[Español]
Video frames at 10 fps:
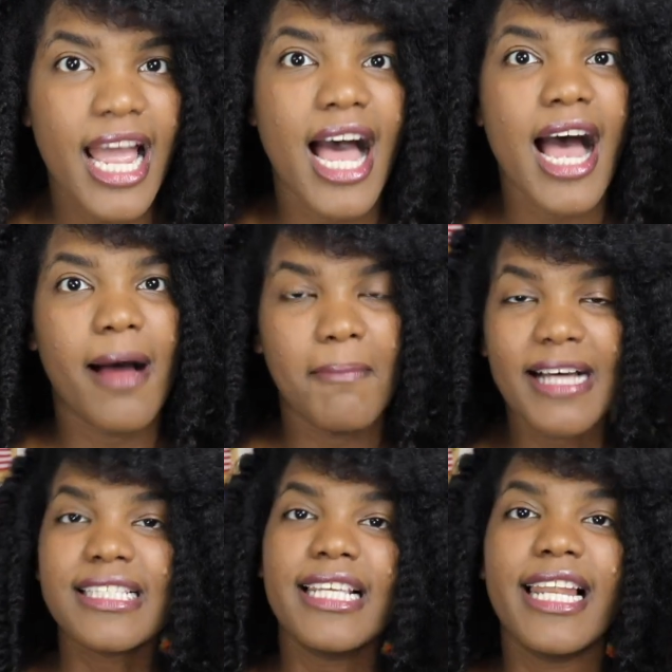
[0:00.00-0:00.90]
A ah,
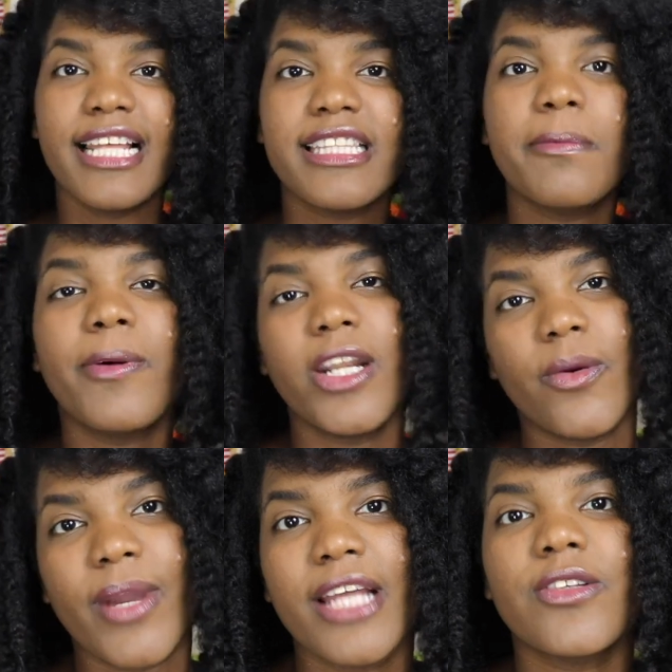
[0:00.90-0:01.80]
más adelante pues le
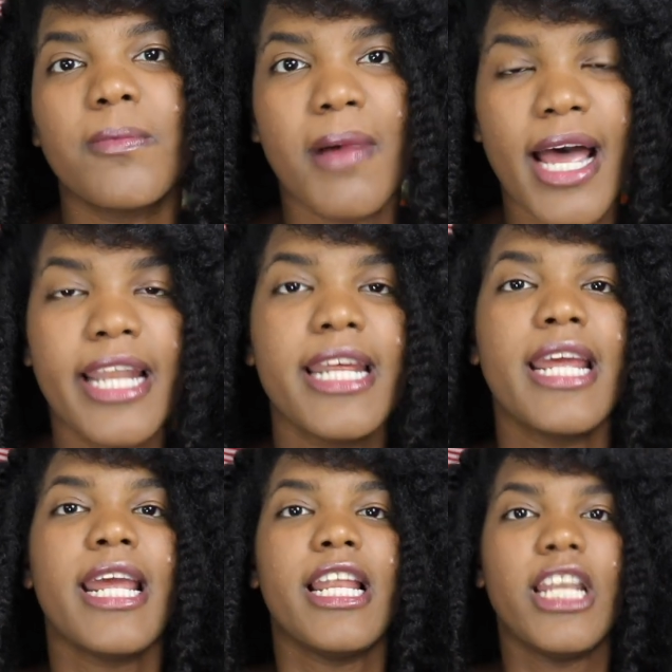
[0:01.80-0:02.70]
voy a tomar,
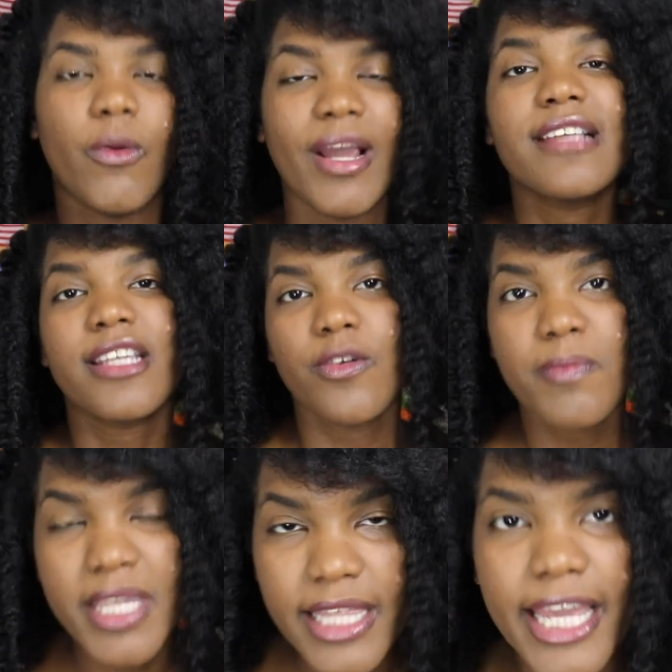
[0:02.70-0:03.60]
le voy a hacer un
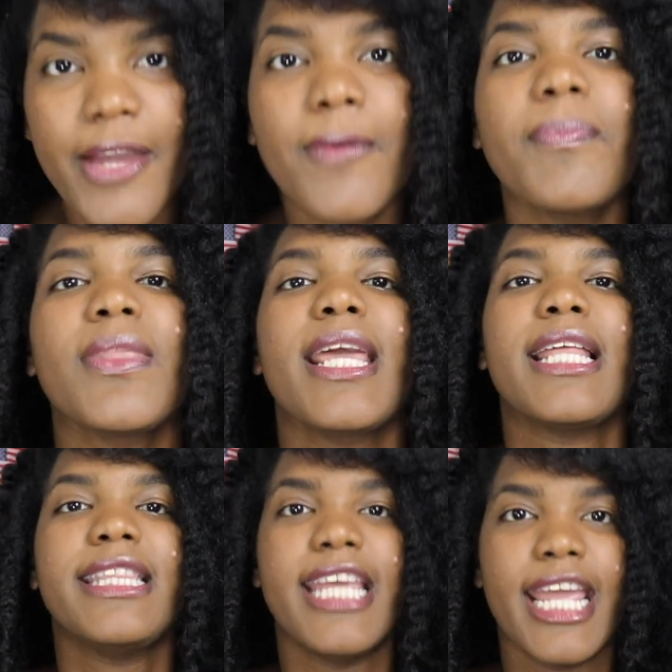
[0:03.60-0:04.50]
video
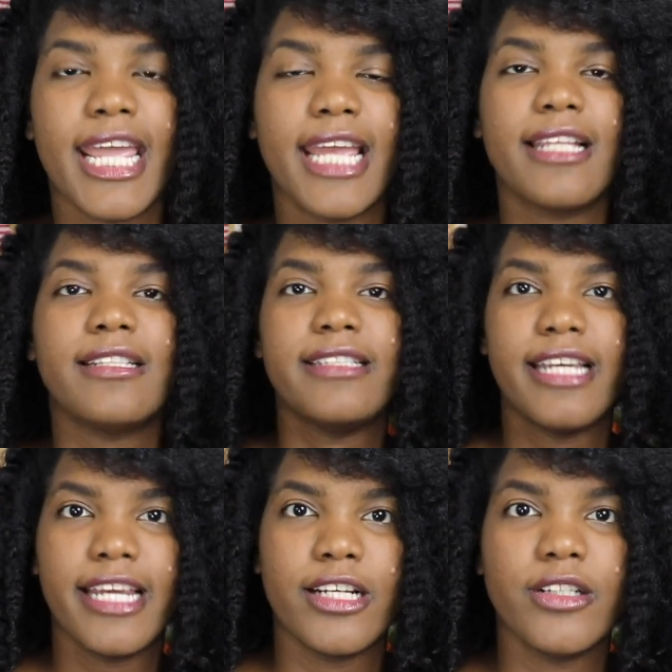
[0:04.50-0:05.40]
de,
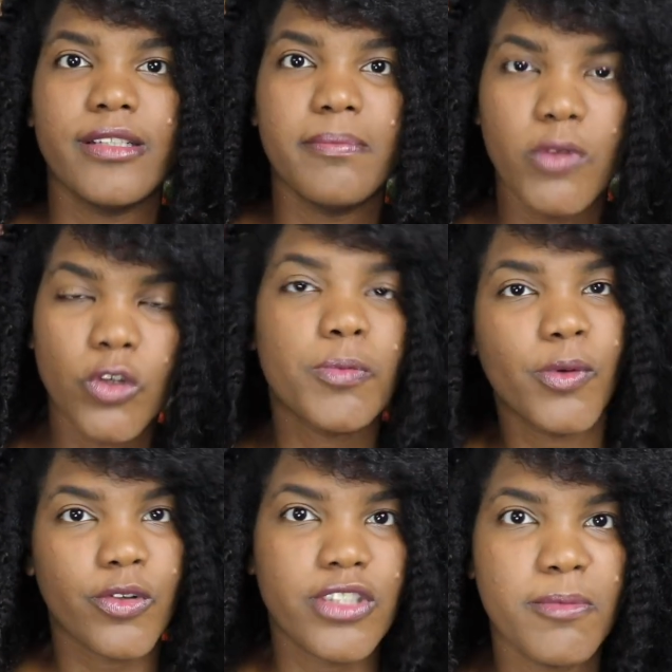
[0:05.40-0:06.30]
de los
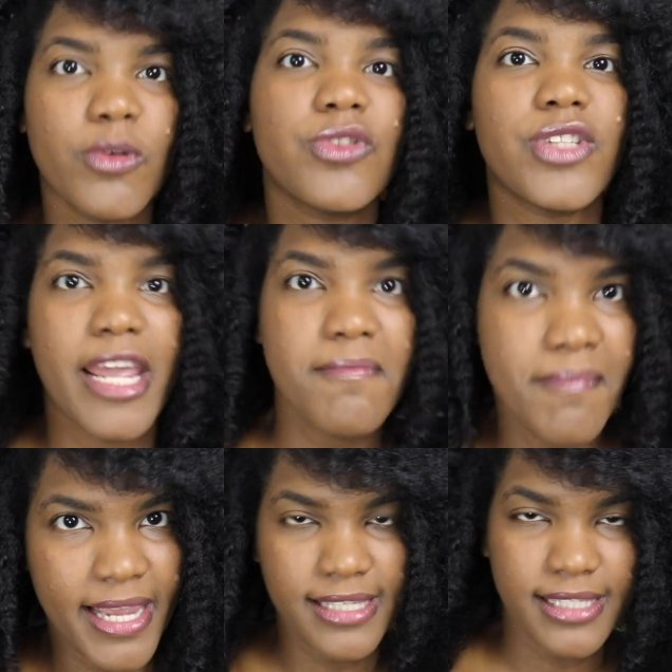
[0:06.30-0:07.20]
próximos seis
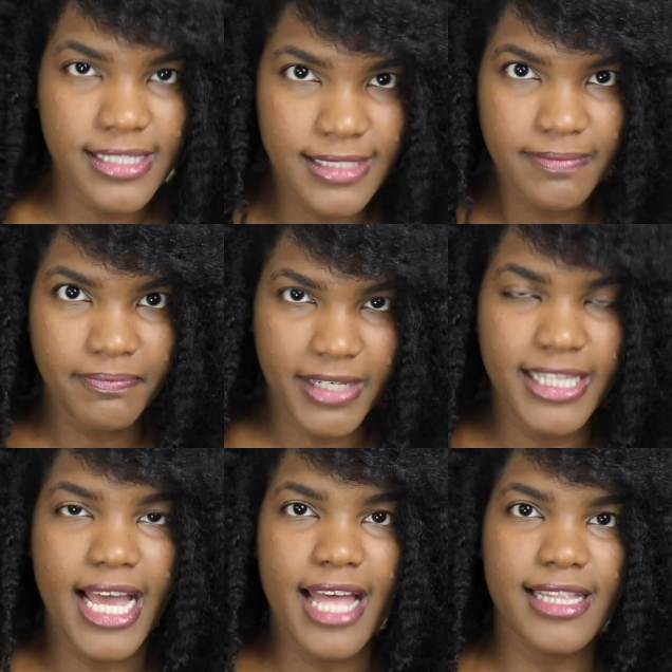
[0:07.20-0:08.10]
meses,
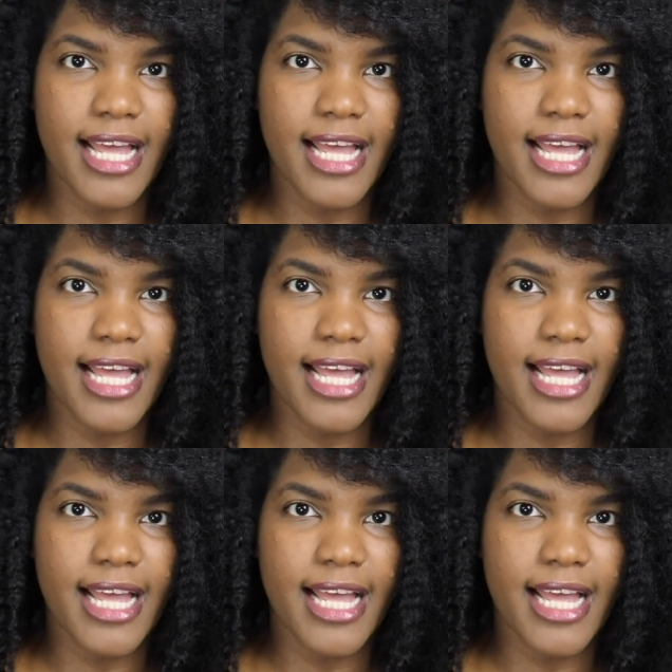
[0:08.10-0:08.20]
¿verdad?